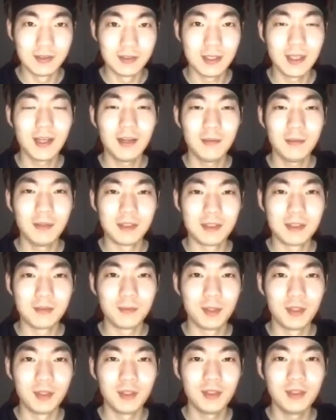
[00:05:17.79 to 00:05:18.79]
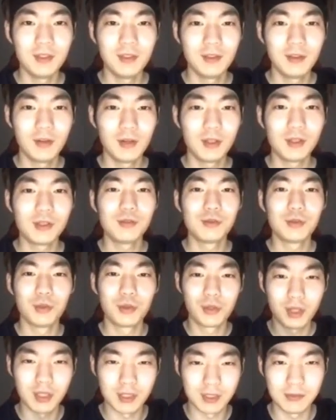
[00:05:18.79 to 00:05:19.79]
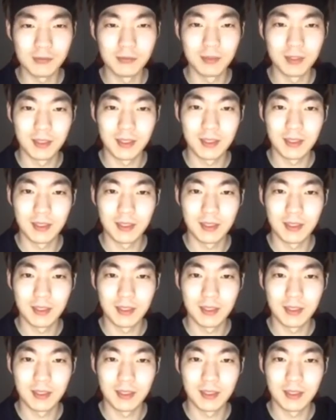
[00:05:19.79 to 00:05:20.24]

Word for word: 사람이 있으면은 훨씬 좋을 것 같습니다.